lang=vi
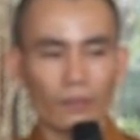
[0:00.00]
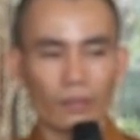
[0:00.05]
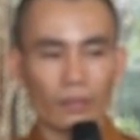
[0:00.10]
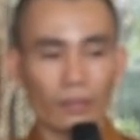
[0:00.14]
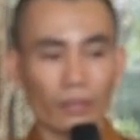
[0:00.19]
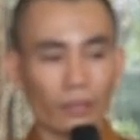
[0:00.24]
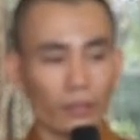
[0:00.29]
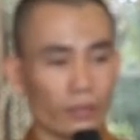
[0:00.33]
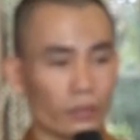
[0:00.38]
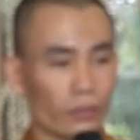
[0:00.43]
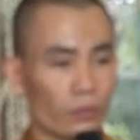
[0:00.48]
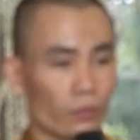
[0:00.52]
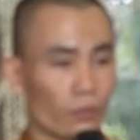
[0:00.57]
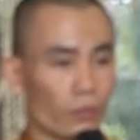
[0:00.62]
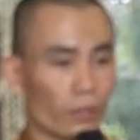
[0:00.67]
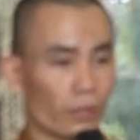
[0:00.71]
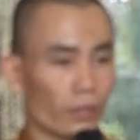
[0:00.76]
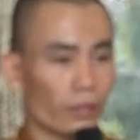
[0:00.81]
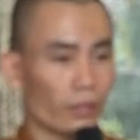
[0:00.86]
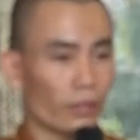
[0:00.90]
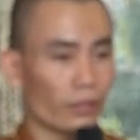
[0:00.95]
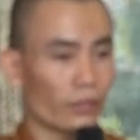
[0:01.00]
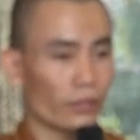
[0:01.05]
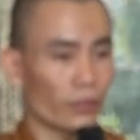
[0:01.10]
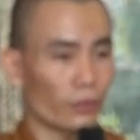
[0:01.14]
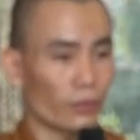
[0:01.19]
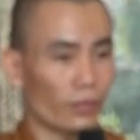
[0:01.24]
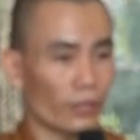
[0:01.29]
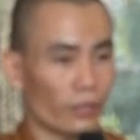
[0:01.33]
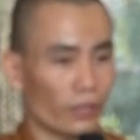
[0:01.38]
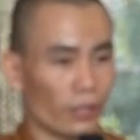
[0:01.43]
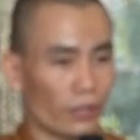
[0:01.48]
Những người xung quanh khó
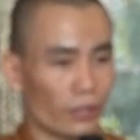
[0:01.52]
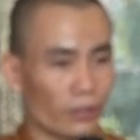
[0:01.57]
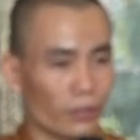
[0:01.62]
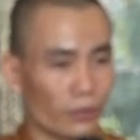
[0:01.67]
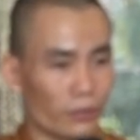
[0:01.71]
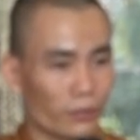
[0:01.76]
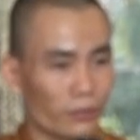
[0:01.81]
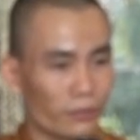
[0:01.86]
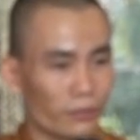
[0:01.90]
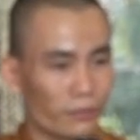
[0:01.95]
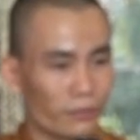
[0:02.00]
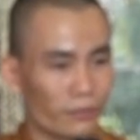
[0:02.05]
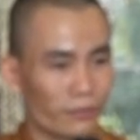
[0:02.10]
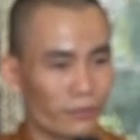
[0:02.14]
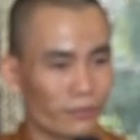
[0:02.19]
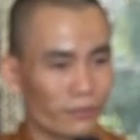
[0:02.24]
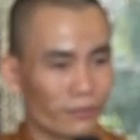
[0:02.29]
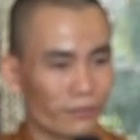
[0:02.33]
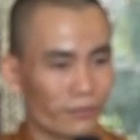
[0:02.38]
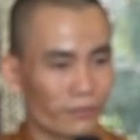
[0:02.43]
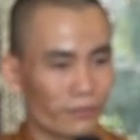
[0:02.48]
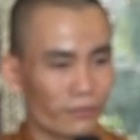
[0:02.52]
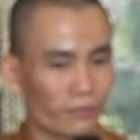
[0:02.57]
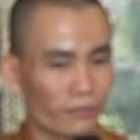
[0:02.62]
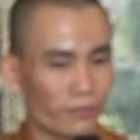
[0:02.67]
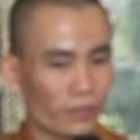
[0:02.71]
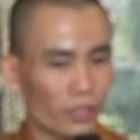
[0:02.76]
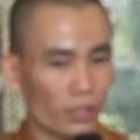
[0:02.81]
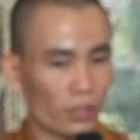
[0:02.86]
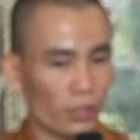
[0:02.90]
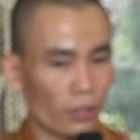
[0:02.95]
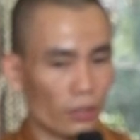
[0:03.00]
chịu hay dễ chịu?
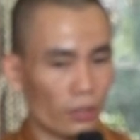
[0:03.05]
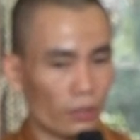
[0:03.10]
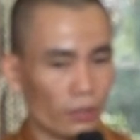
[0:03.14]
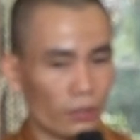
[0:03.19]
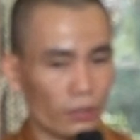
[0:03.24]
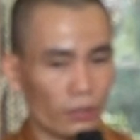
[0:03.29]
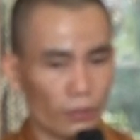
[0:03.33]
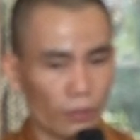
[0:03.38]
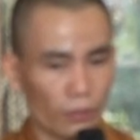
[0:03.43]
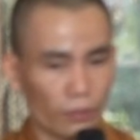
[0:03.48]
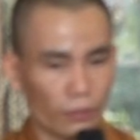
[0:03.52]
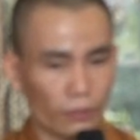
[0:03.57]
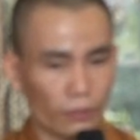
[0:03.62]
Khó chịu.